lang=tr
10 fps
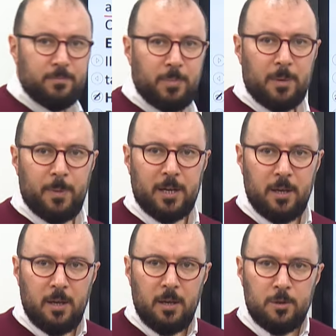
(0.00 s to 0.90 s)
Bak bak.
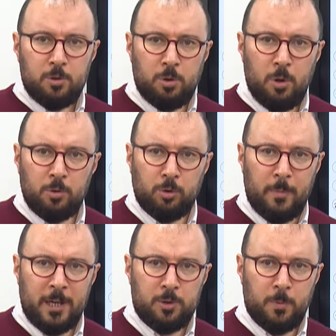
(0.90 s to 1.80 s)
Söğüt
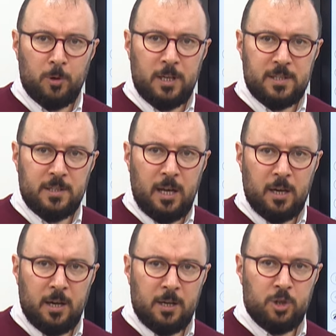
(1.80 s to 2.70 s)
Domaniç
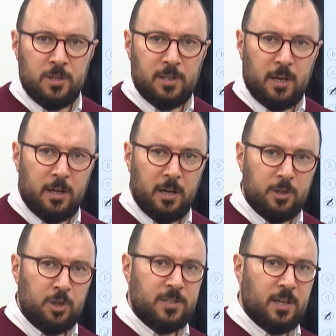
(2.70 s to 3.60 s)
bölgesinden Karacahisar'a,
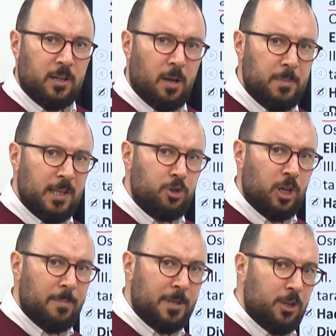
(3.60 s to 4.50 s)
Karacahisar'dan
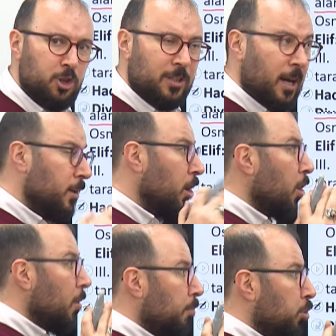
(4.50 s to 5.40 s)
Bilecik'e, Bilecik'ten
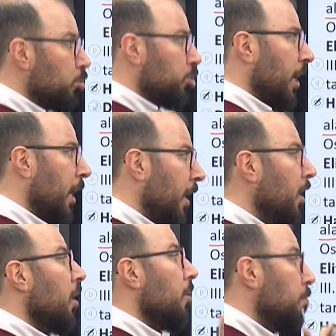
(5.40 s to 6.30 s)
Bursa'ya,
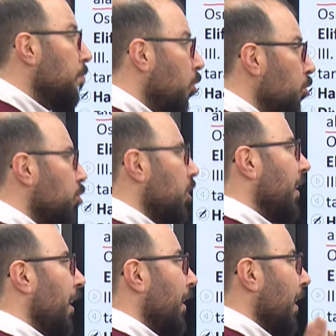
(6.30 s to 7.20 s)

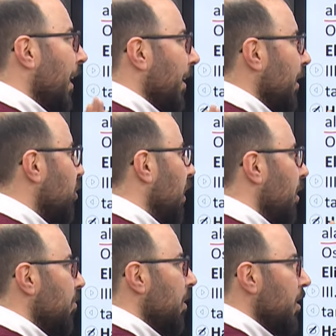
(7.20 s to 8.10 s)
Bursa'dan
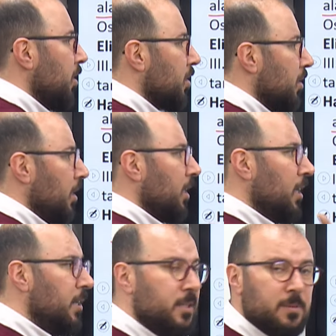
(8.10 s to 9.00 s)
kardeşlerim İznik,
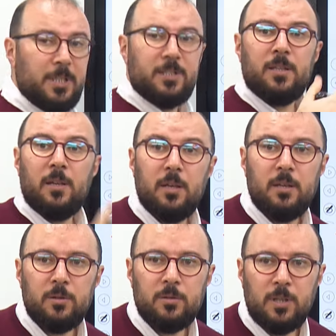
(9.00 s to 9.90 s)
İzmit
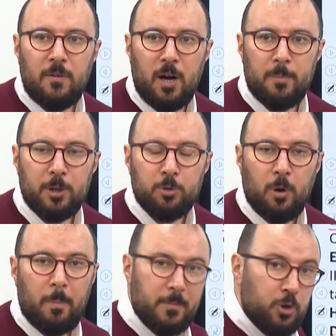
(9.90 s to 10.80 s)
devam
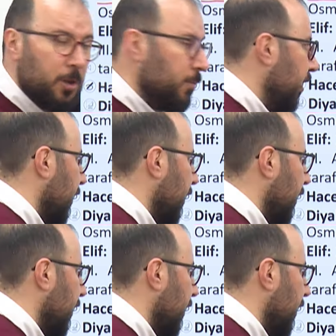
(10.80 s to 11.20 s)
ediyor. Şimdi